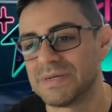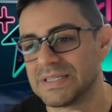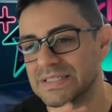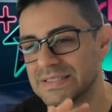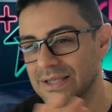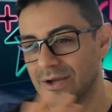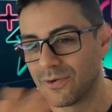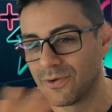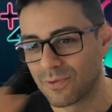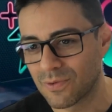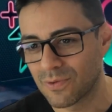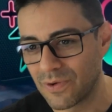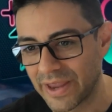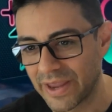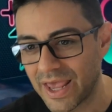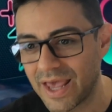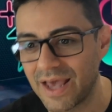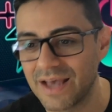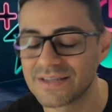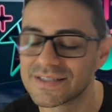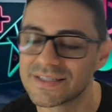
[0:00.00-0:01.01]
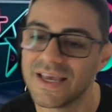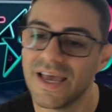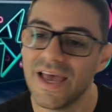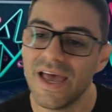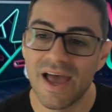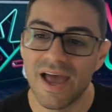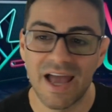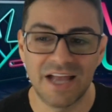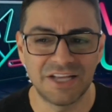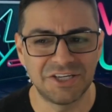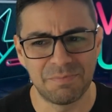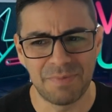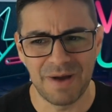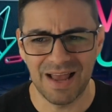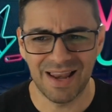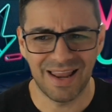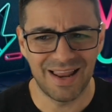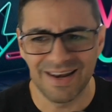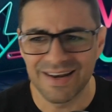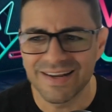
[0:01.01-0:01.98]
mas não conhece. É de
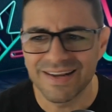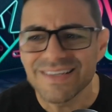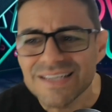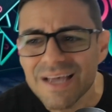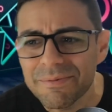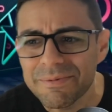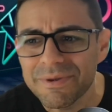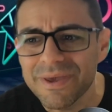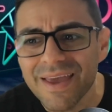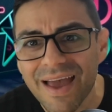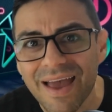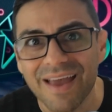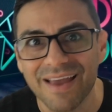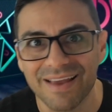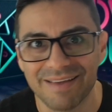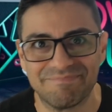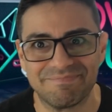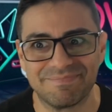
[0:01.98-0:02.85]
bala, ela nem sabe quem é.